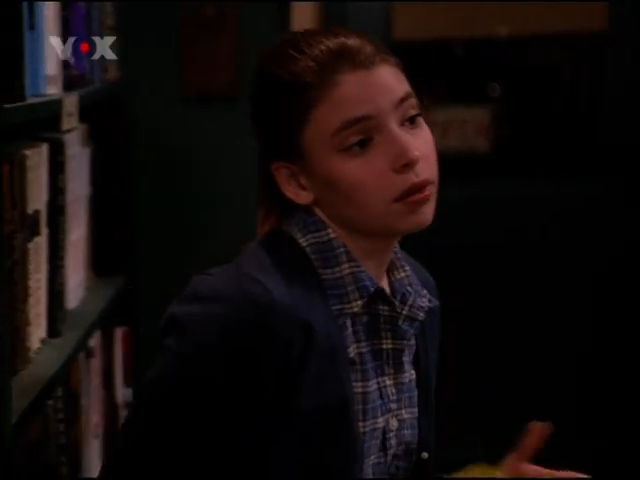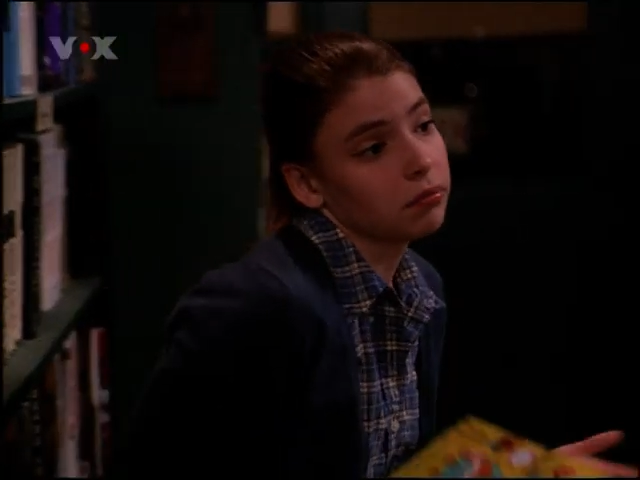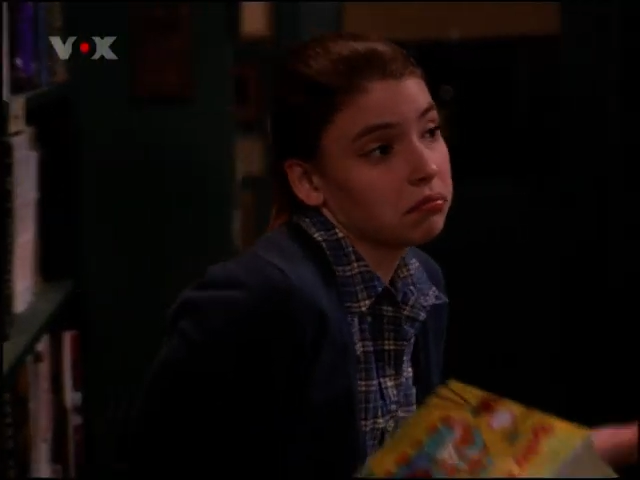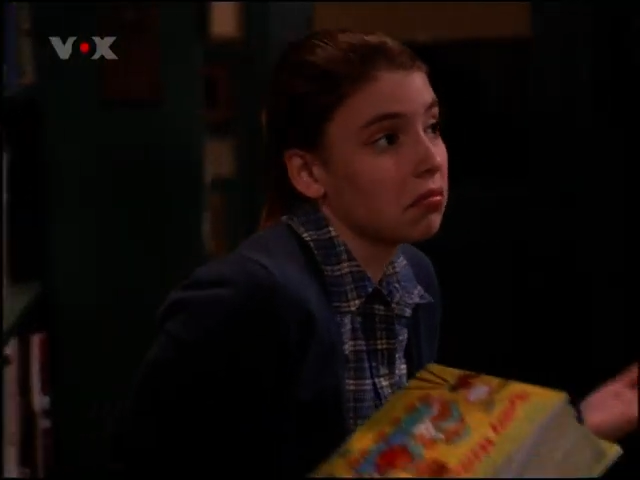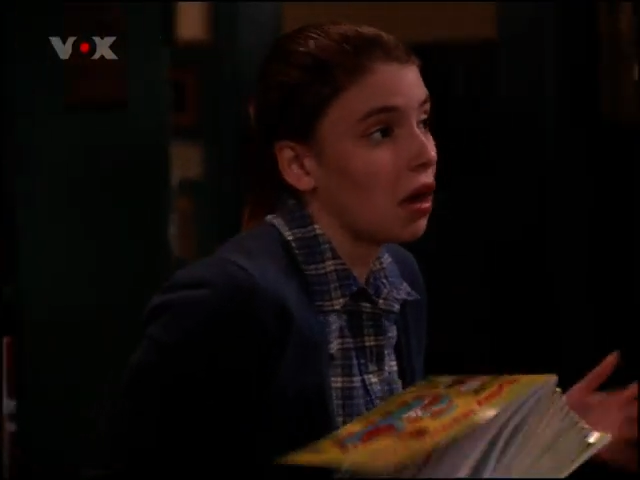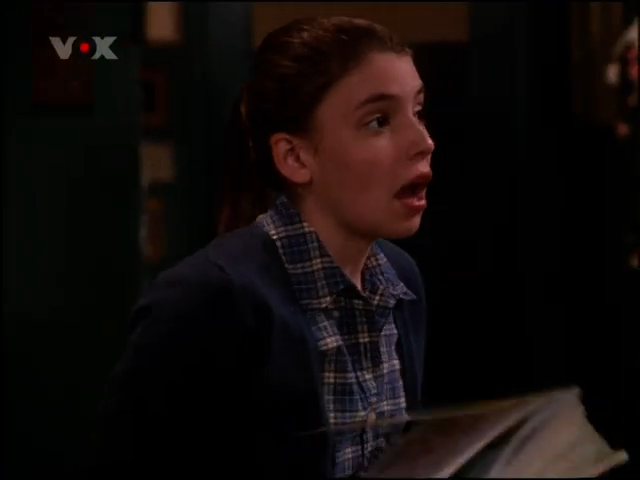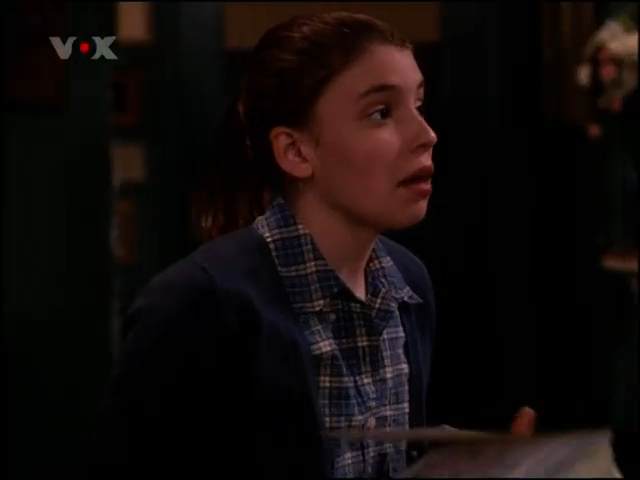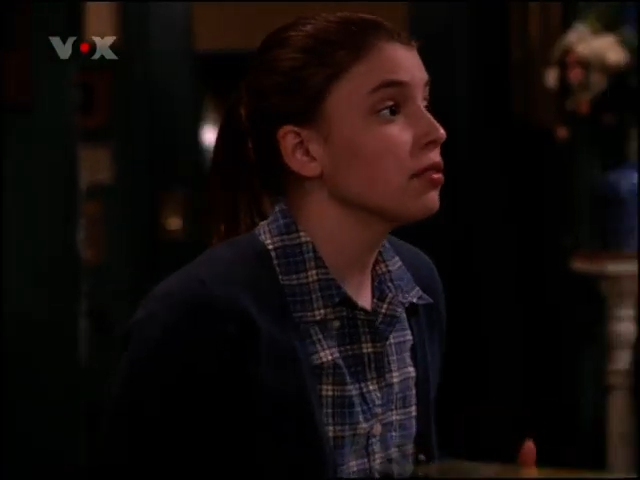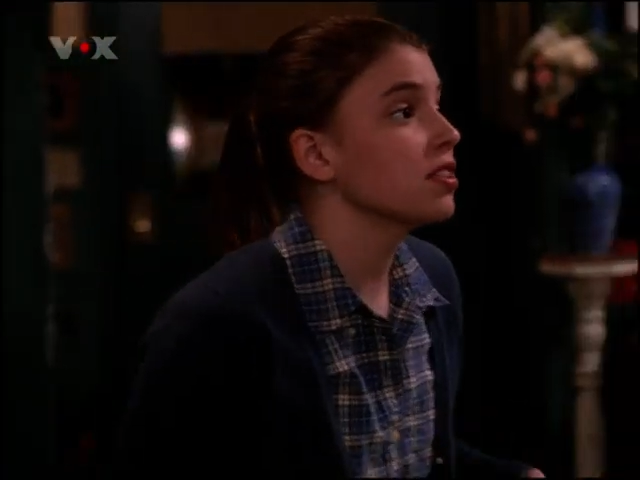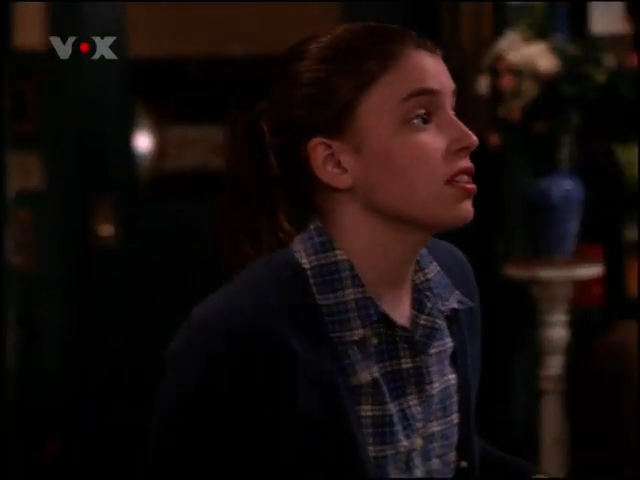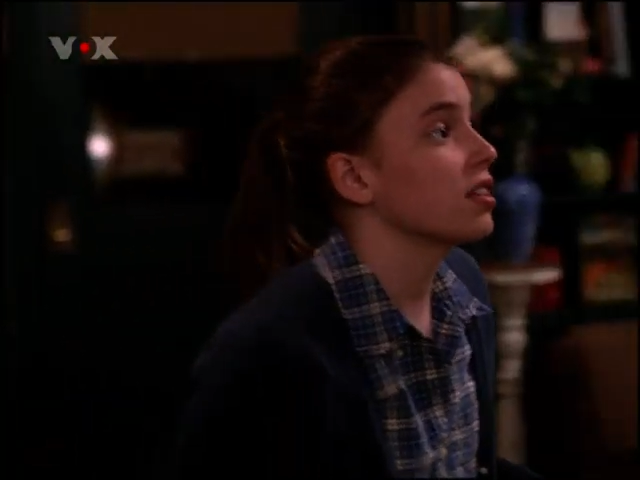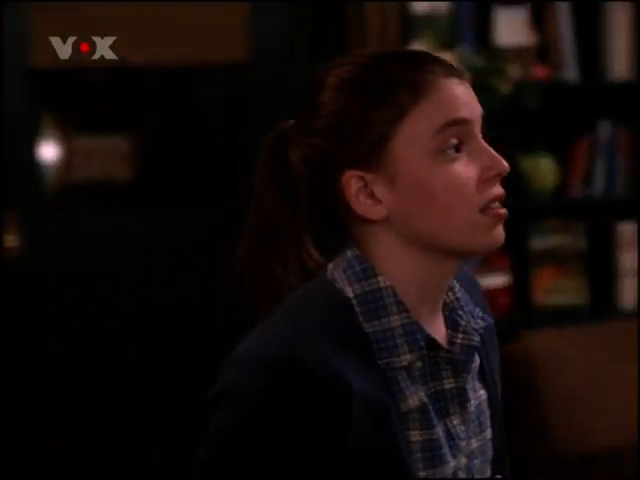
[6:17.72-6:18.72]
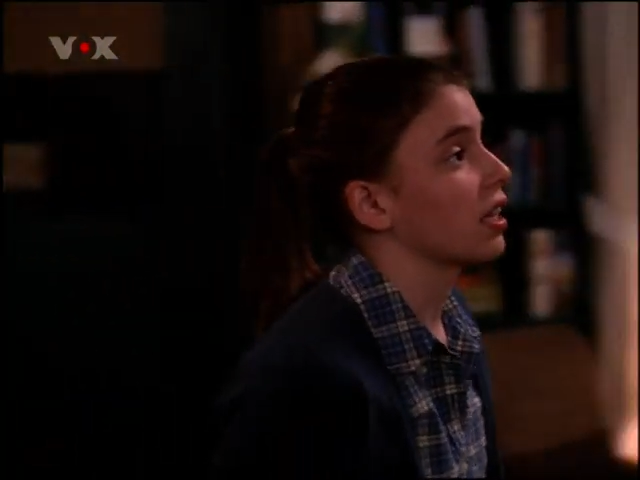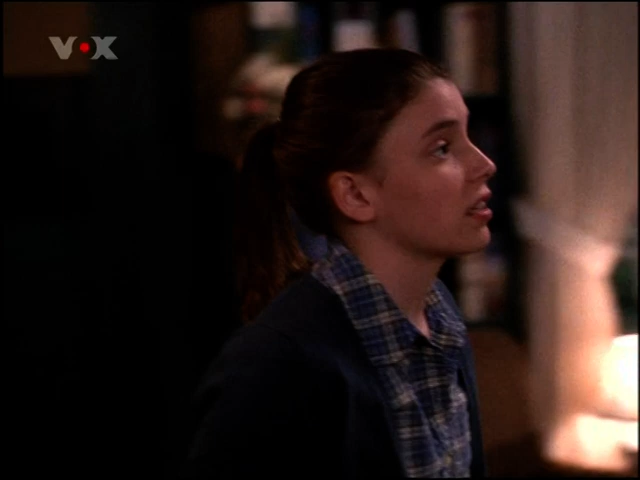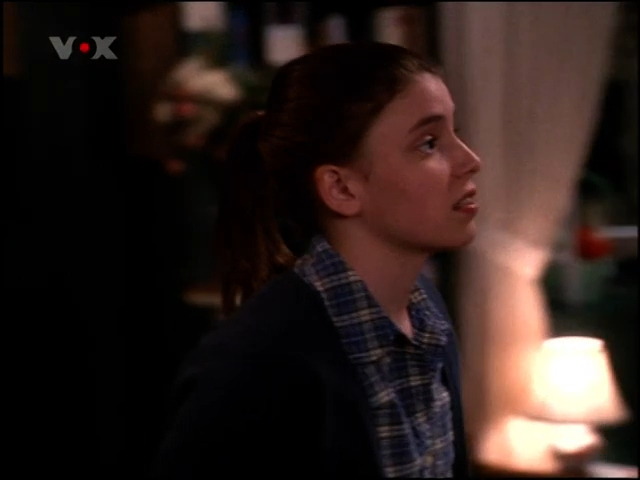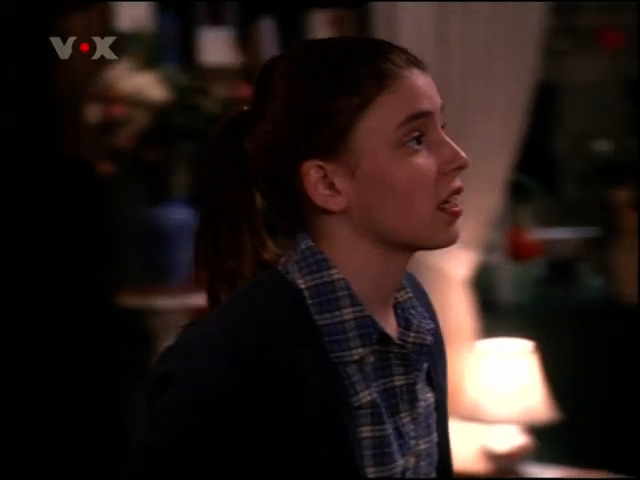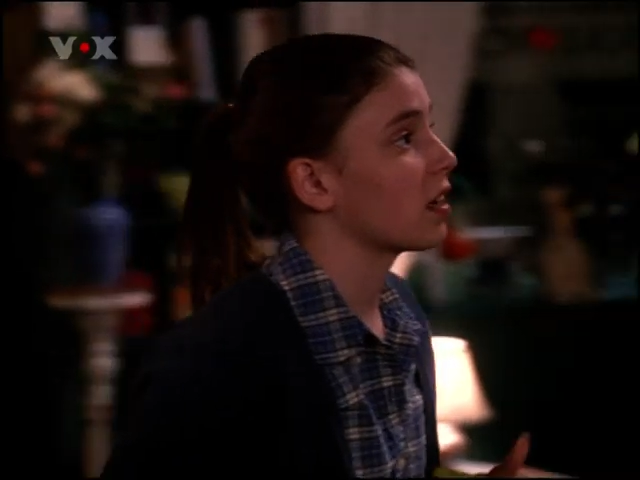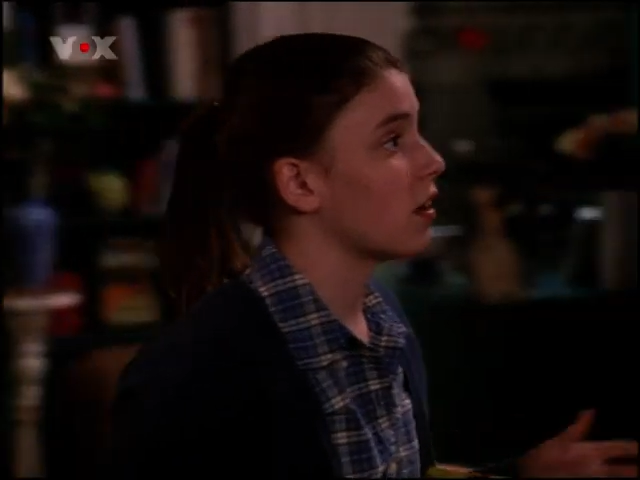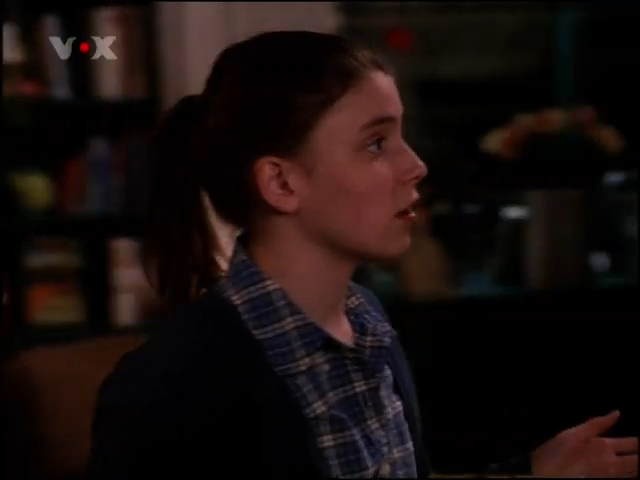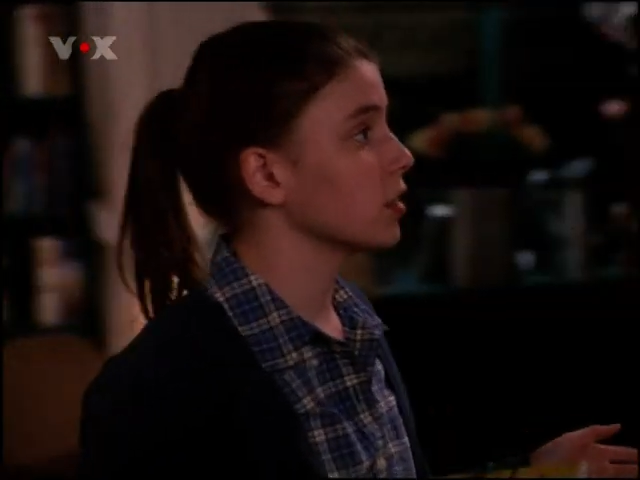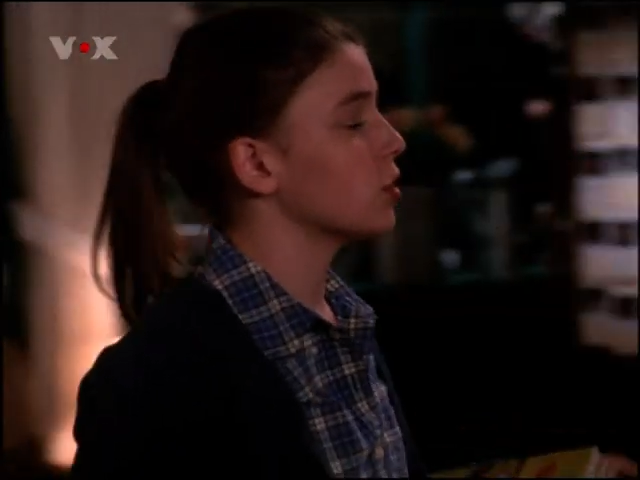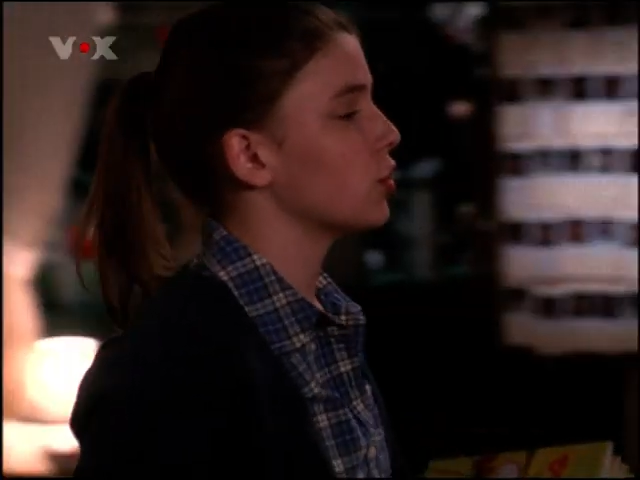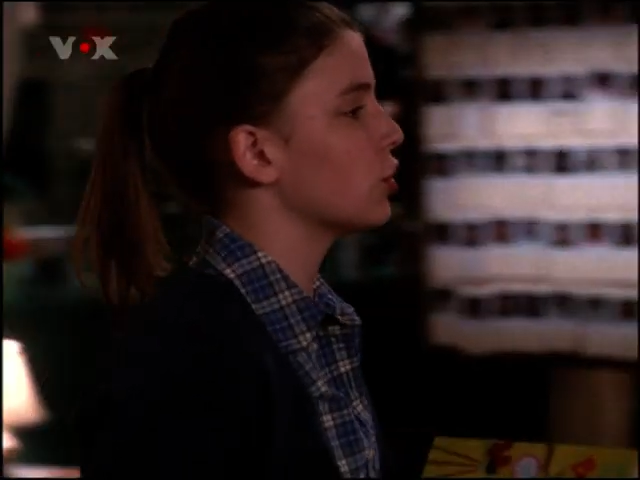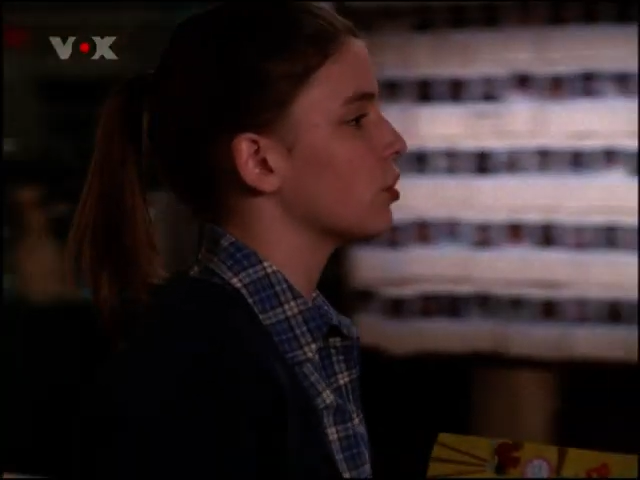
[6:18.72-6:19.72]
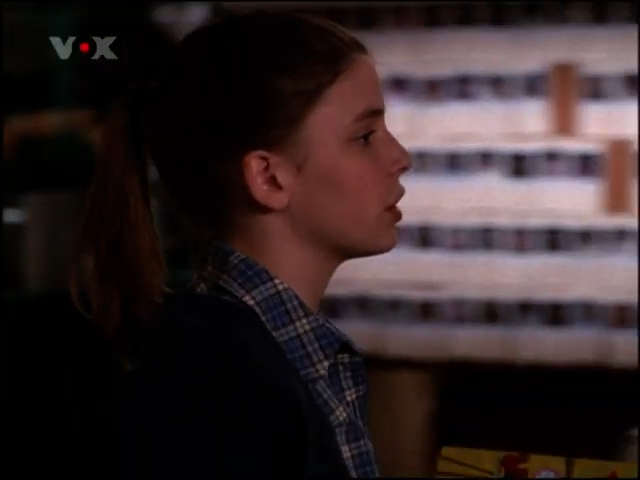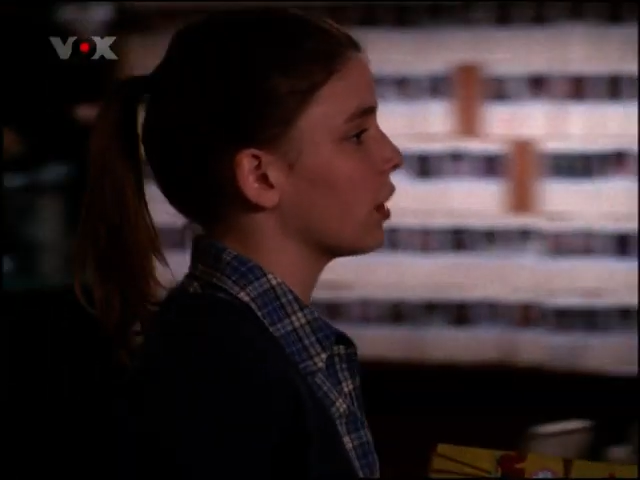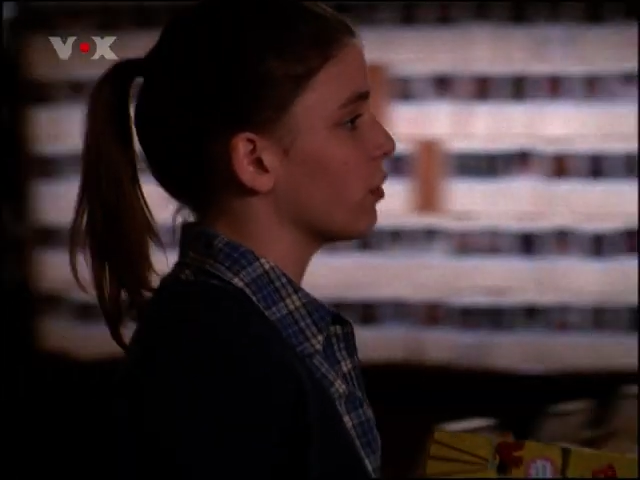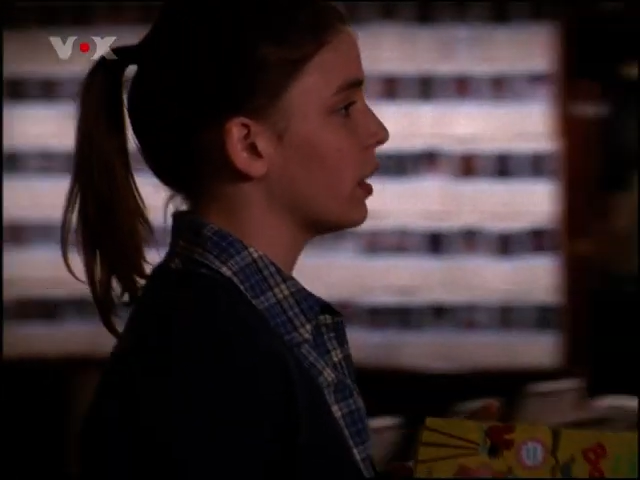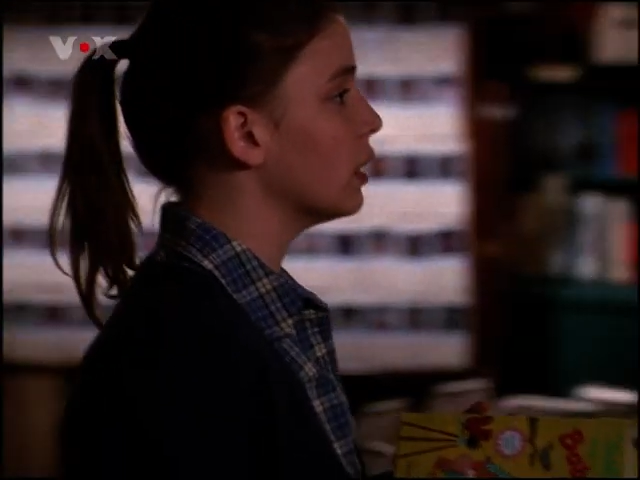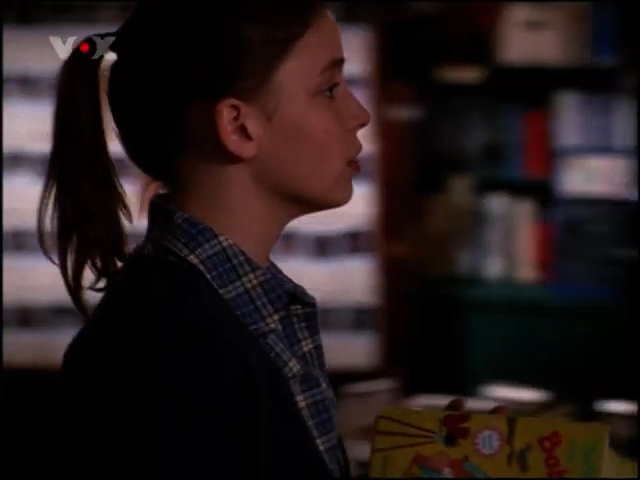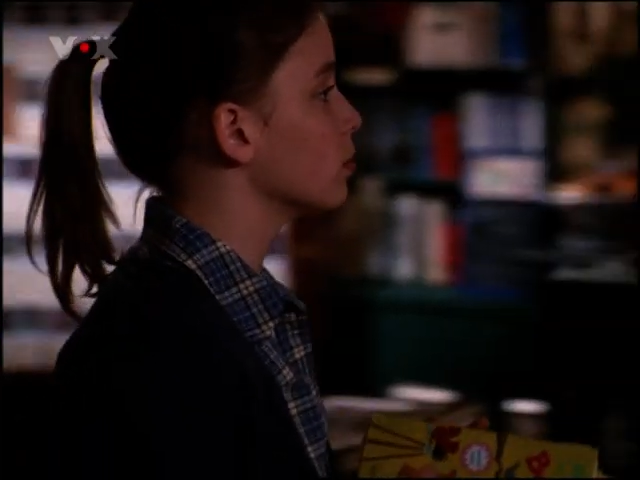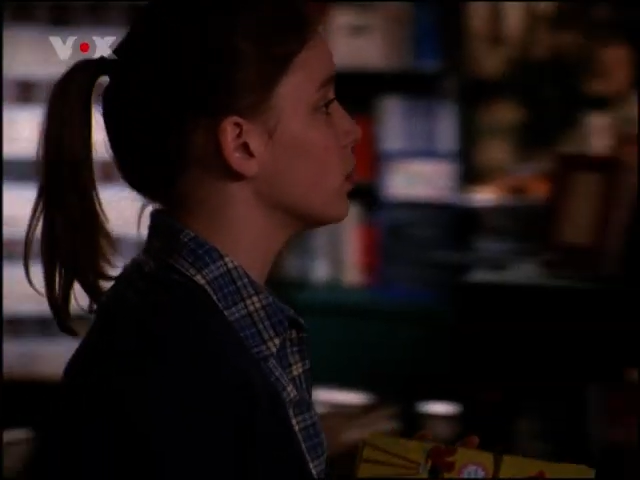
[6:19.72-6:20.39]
Hm, ich habe eher an Psychologie oder Selbsthilfe